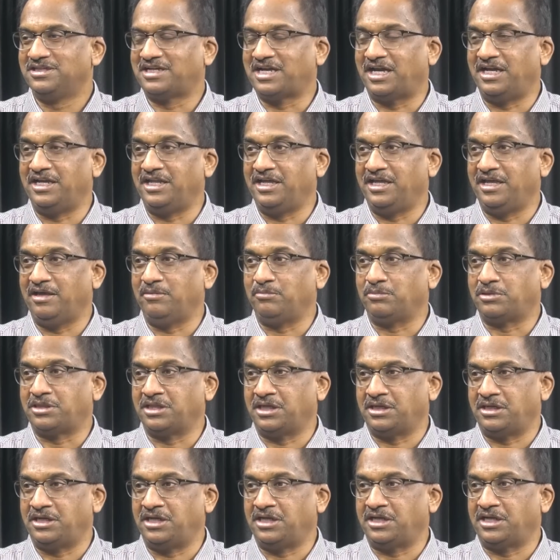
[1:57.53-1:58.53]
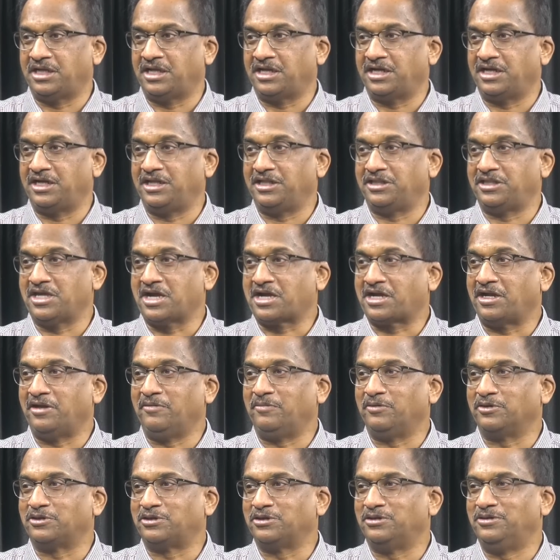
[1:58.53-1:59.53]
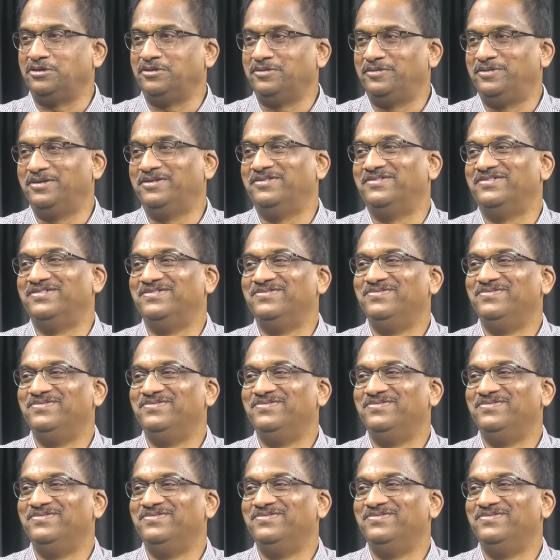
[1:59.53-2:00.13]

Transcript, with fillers: కానీ ఎంసెట్నే టార్గెట్ అయితే ఎక్కడికి పోతాను